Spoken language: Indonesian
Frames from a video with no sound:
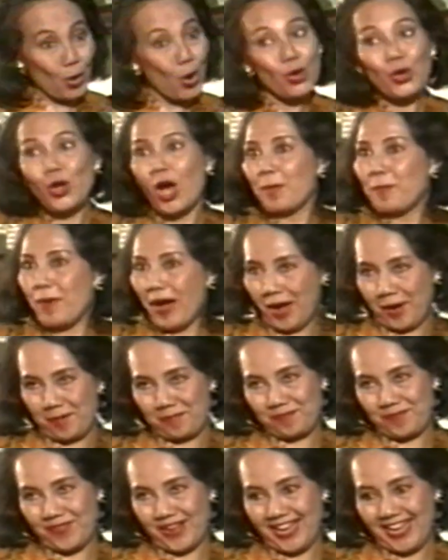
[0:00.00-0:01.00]
Nggak
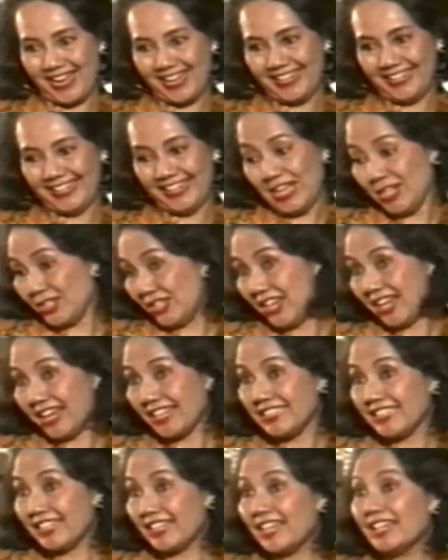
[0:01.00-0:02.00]
apa-apa. Silakan
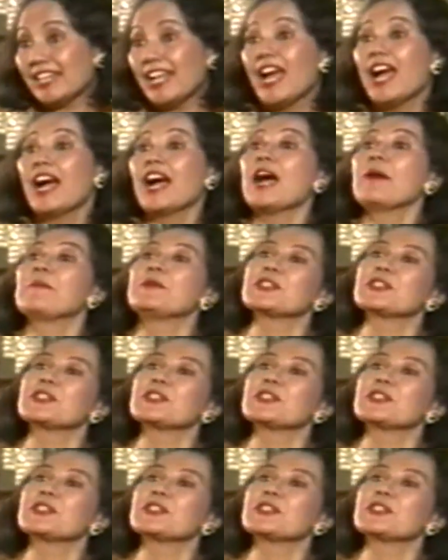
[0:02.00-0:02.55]
silakan. Kami